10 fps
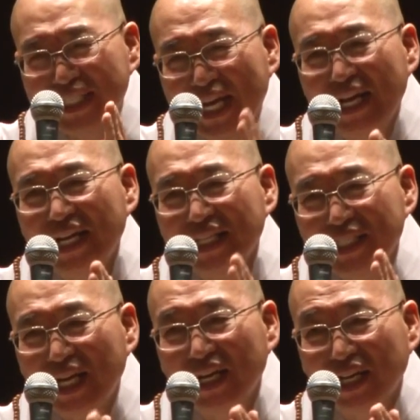
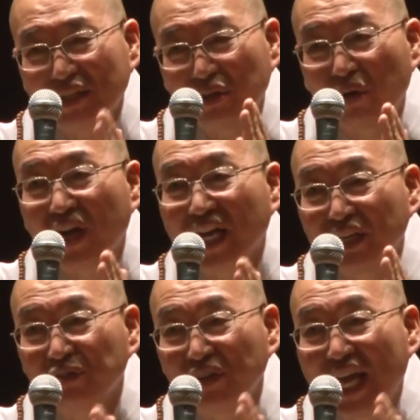찰나찰나도
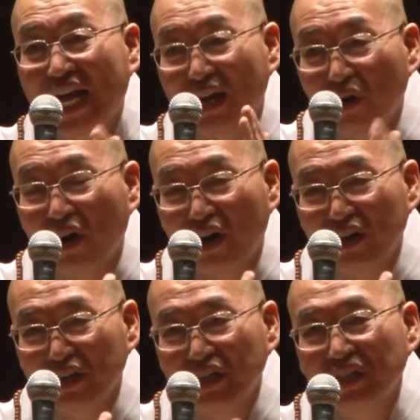고락이 윤회하고
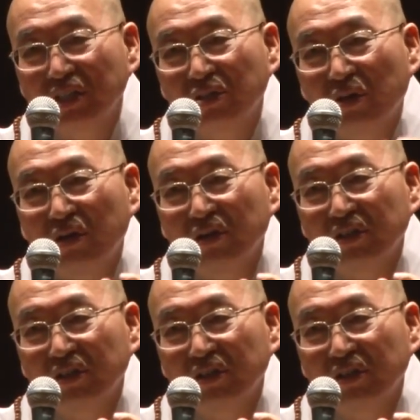또